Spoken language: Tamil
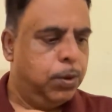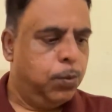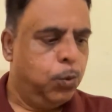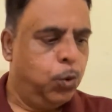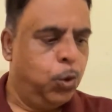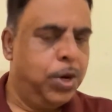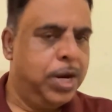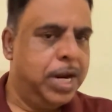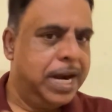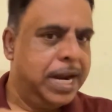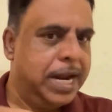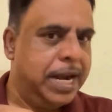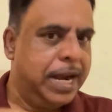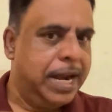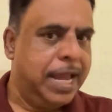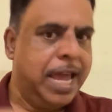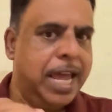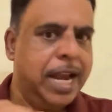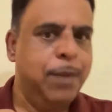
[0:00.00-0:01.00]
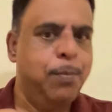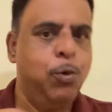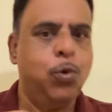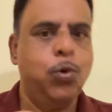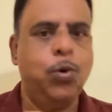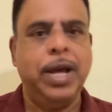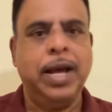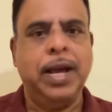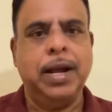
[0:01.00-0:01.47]
ஒரு கண நேரம்
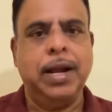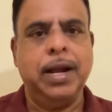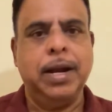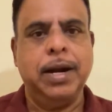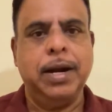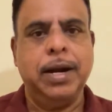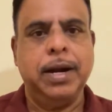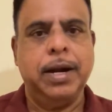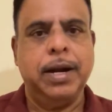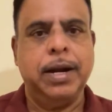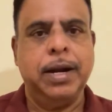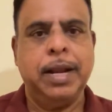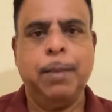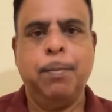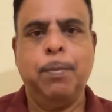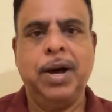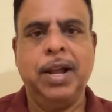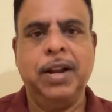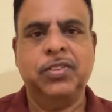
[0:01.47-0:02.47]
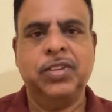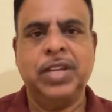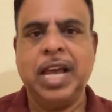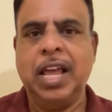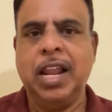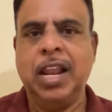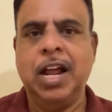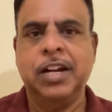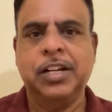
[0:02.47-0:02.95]
கூட நம்மால்
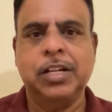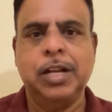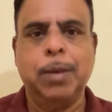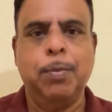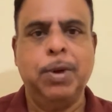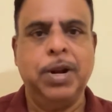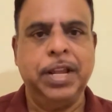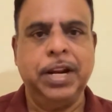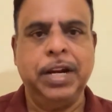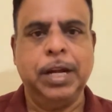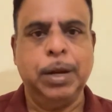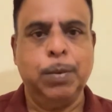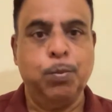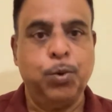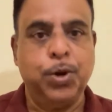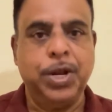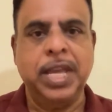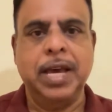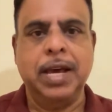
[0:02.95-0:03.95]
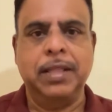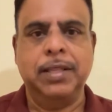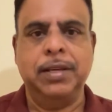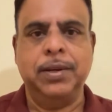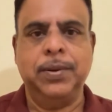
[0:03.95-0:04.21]
செயலாற்றாமல் இருக்க முடியாது